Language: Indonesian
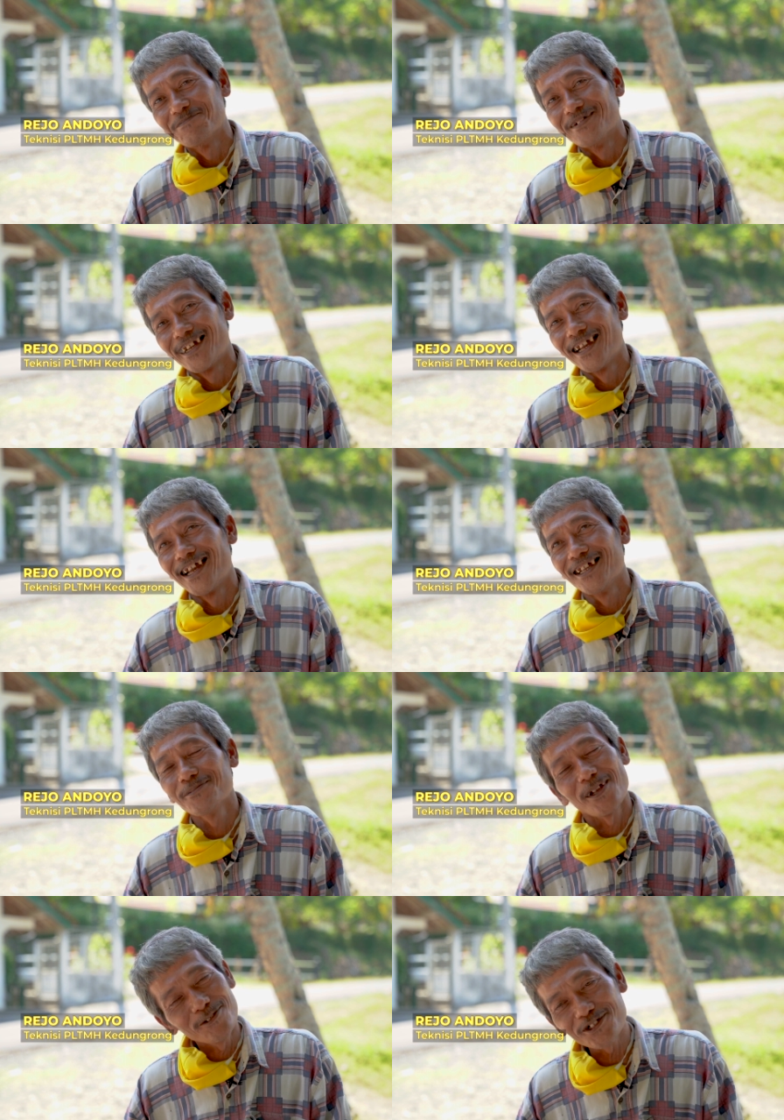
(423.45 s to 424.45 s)
Nah,
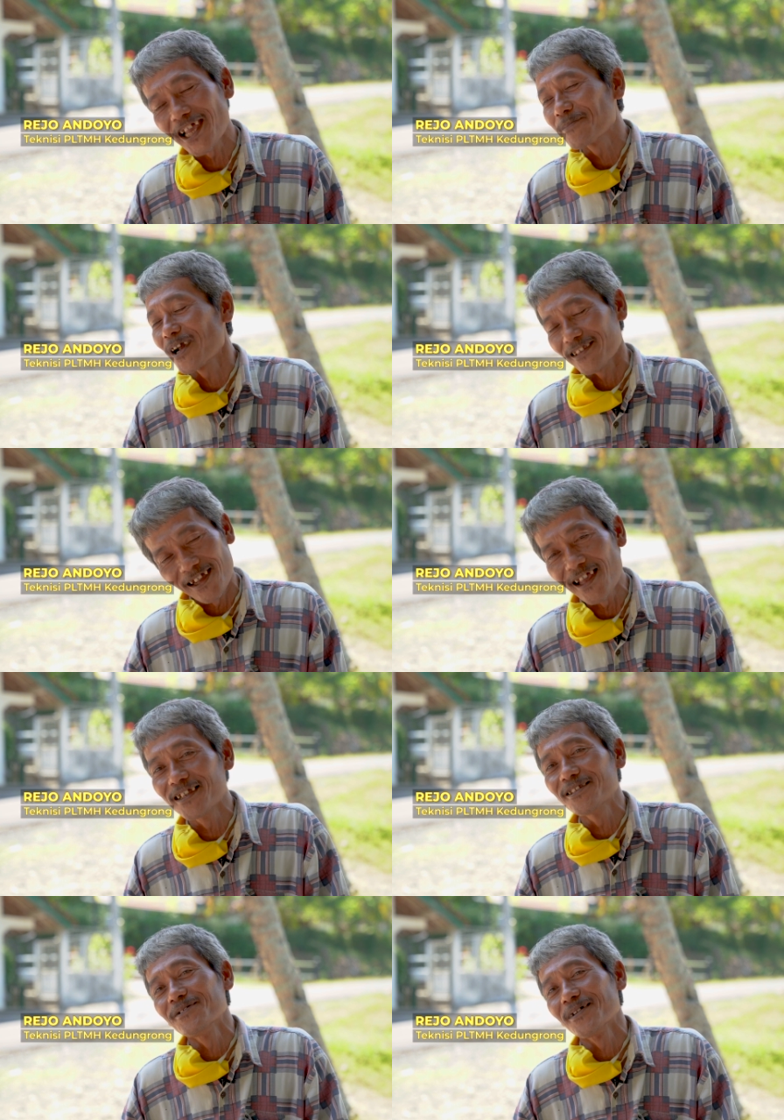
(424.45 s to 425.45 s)
cuman untuk serep katakanlah
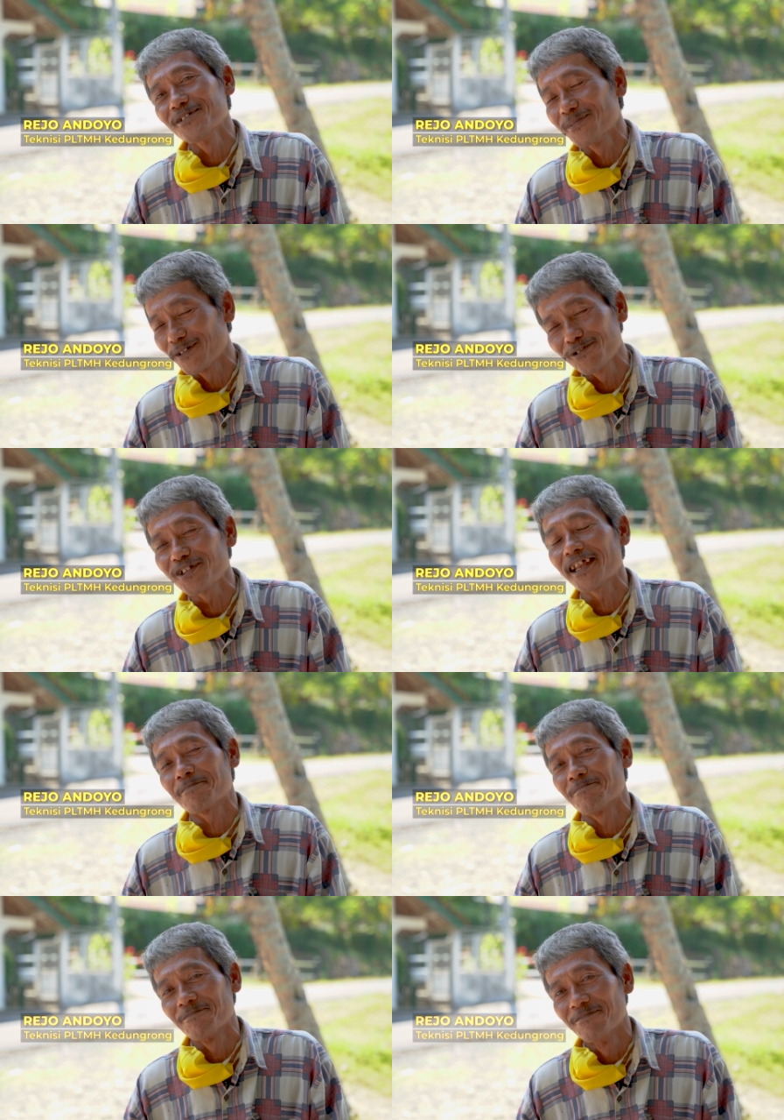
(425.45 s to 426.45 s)
gitu, Mas, cuman untuk
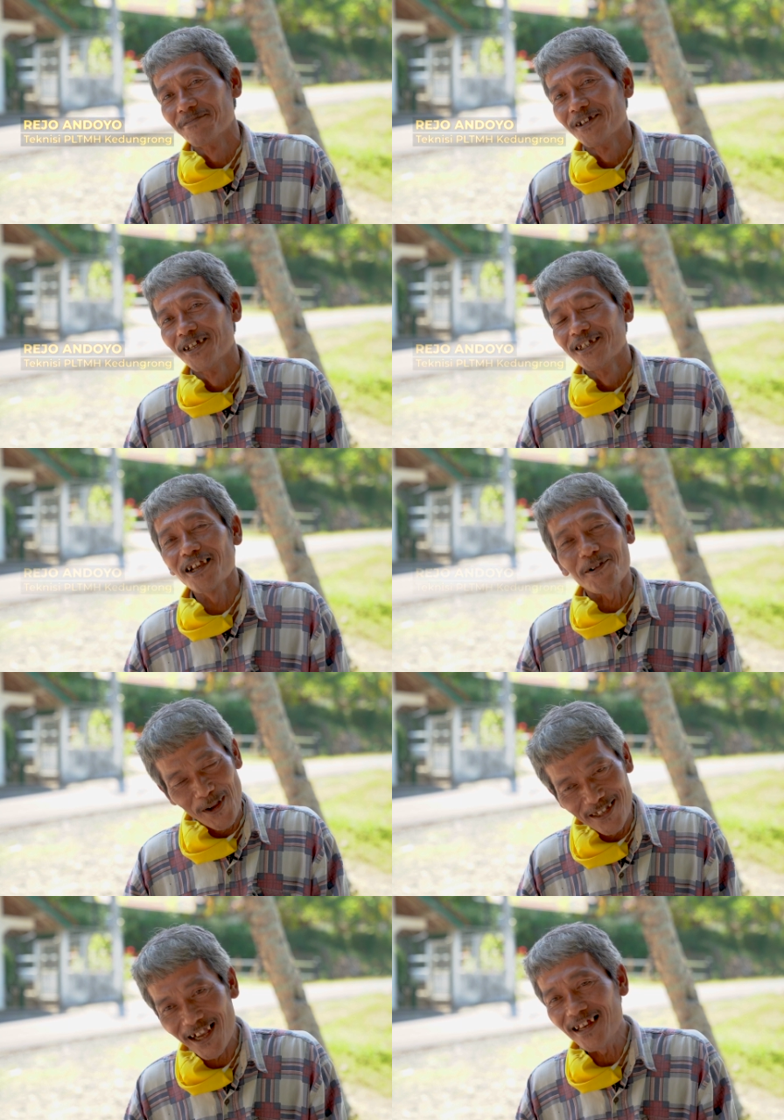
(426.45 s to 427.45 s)
serep. Ya
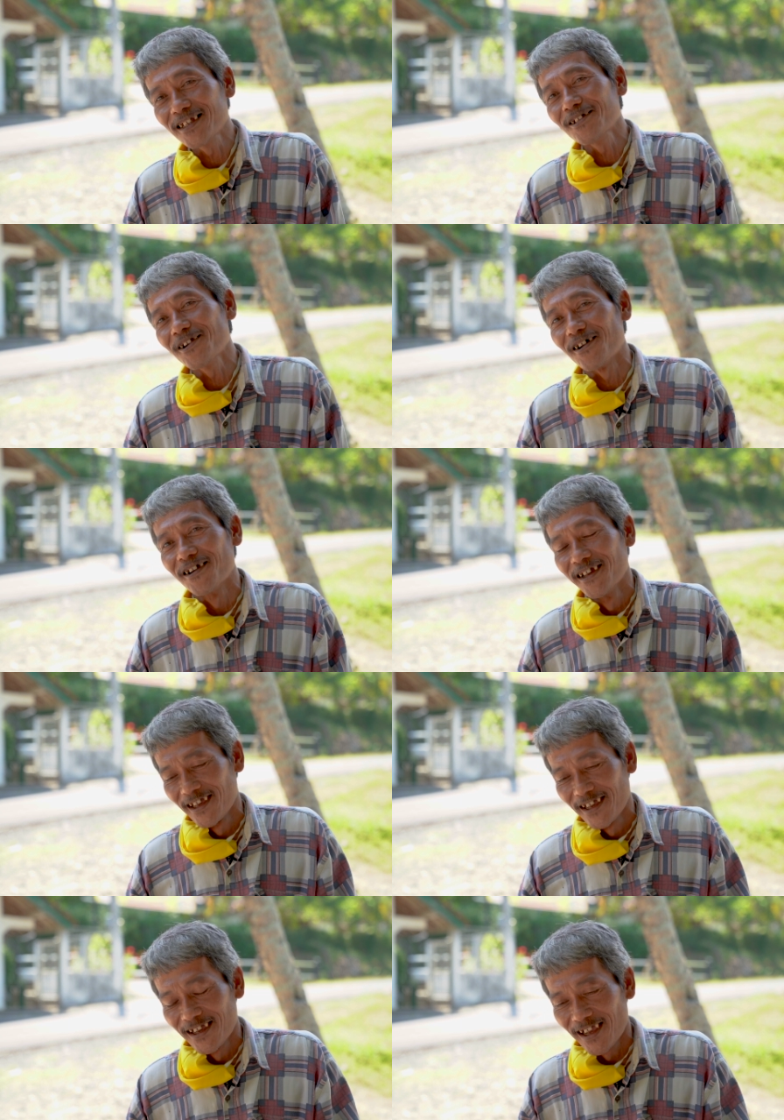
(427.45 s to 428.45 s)
kebanyakan gitu kok.
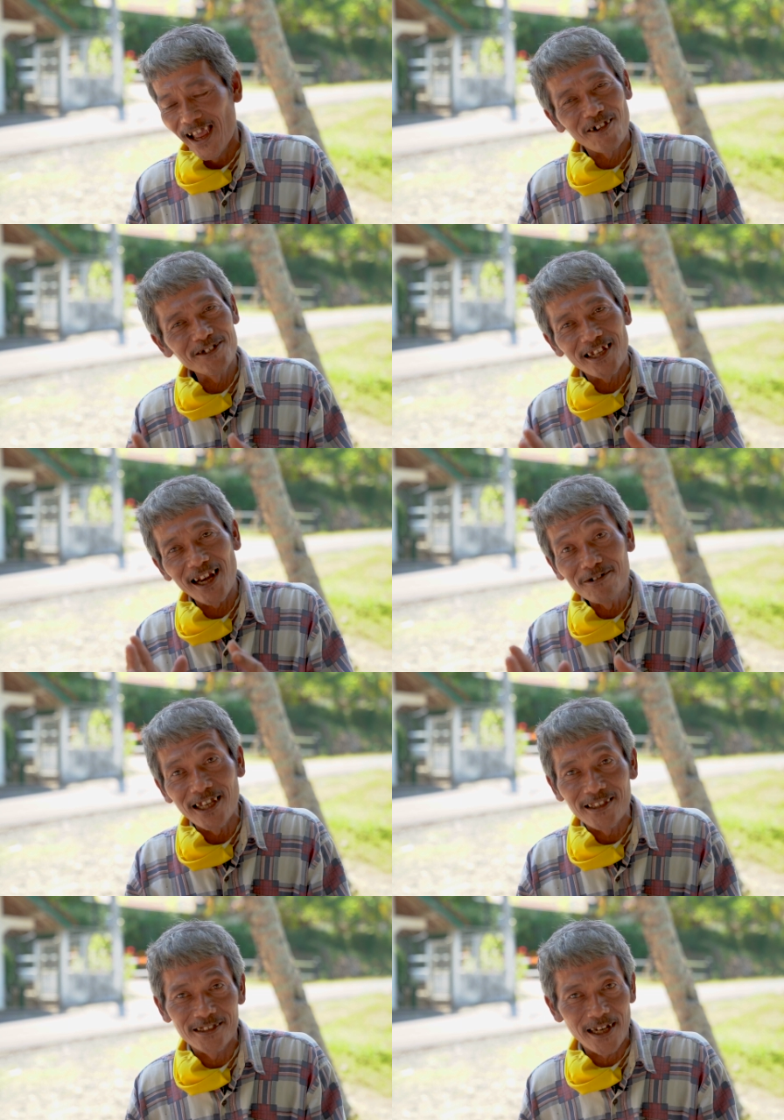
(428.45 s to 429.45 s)
Kalau sekarang
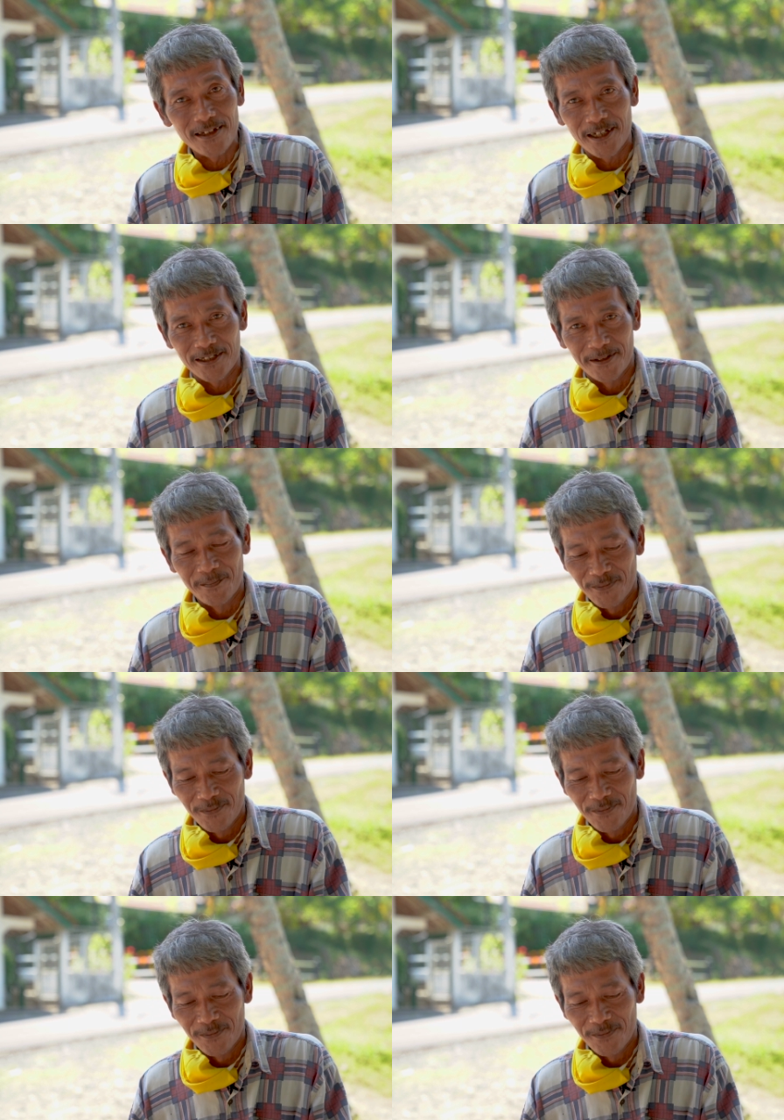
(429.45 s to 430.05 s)
udah terjadi, Mas.